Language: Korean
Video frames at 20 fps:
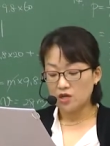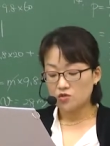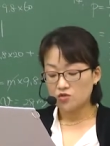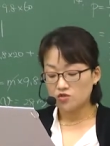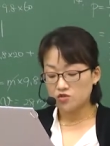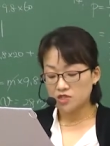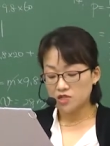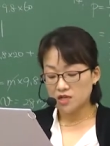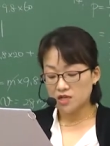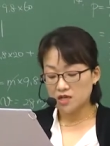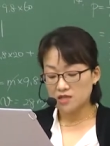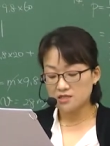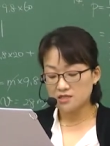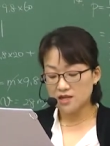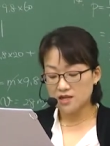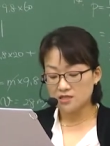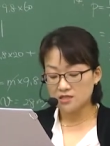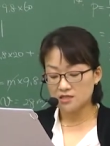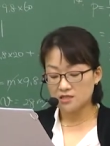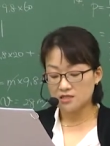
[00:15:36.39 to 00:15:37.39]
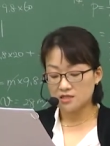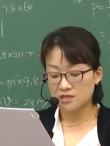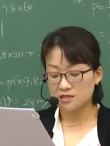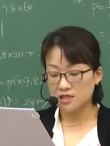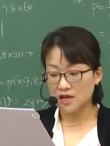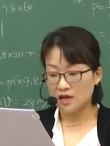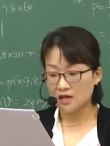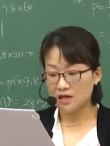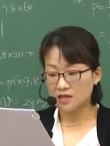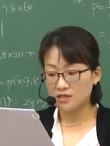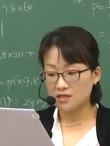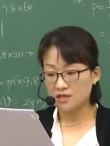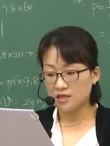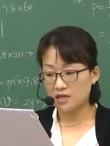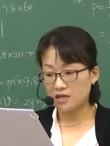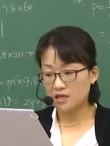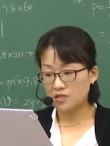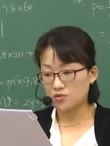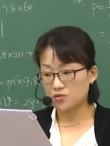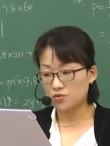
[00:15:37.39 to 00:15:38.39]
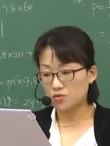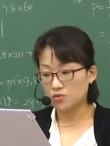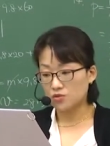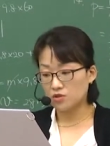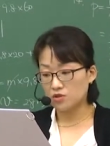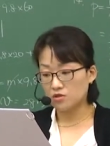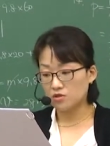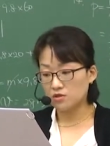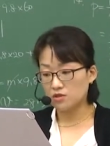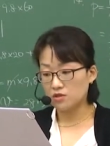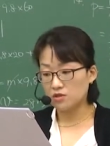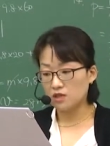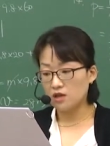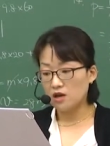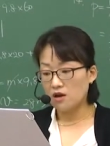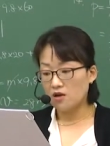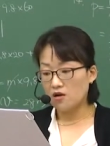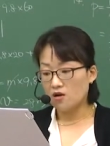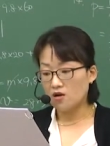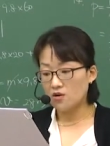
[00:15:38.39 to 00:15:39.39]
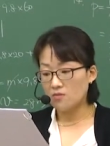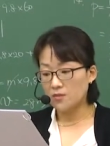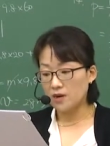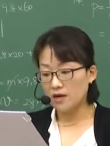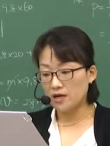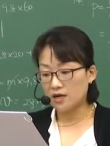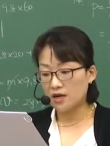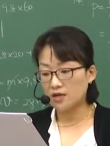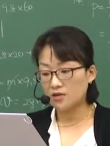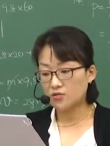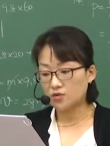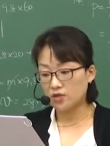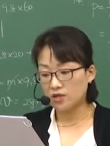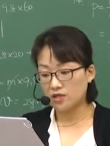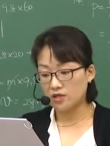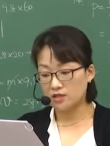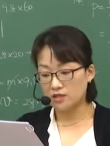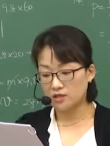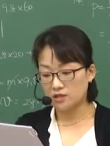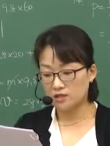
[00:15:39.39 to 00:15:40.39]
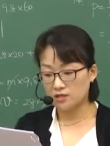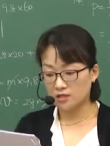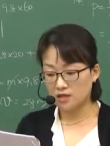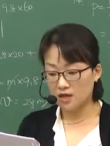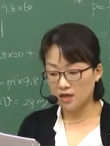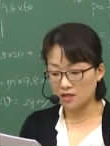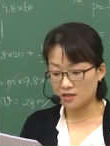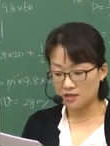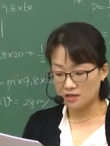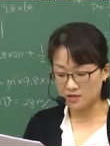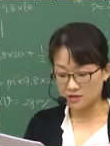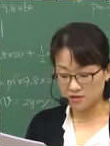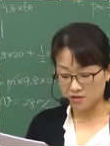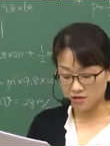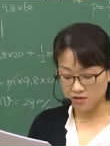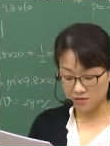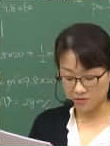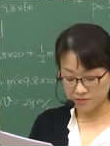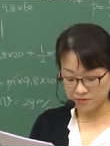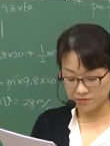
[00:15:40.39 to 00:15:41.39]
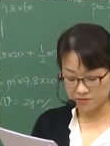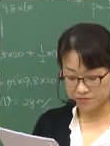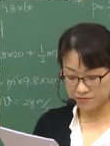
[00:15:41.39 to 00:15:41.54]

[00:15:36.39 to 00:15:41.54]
유체가 장치를 나갈 때의 속력은 얼마가 되겠는가 그랬어요.